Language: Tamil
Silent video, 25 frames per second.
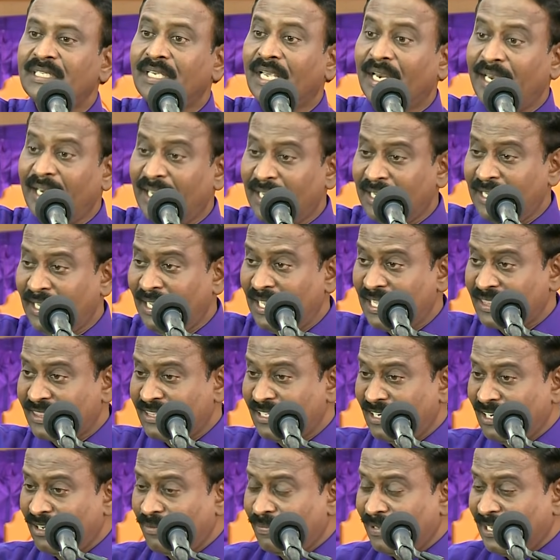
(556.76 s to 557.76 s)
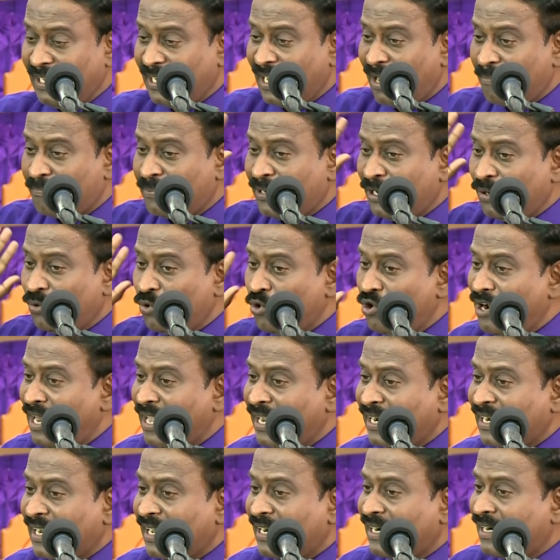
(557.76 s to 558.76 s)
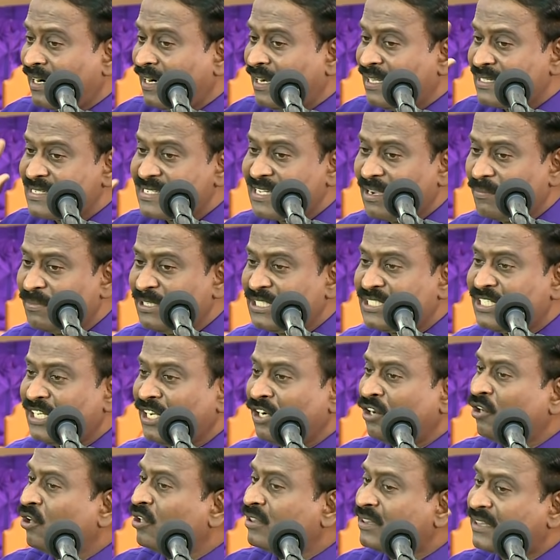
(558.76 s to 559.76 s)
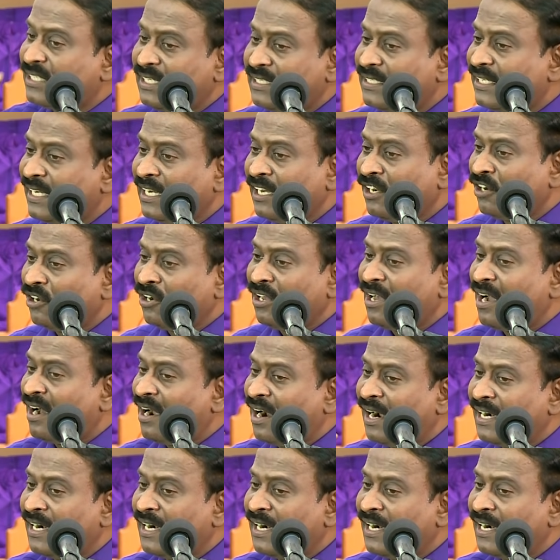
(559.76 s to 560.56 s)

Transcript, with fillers: இன்றைக்கி எத்தனை பேர் அப்படி ஊழியக்காரங்களை சபிச்சிங்களோ திட்டுனீங்களோ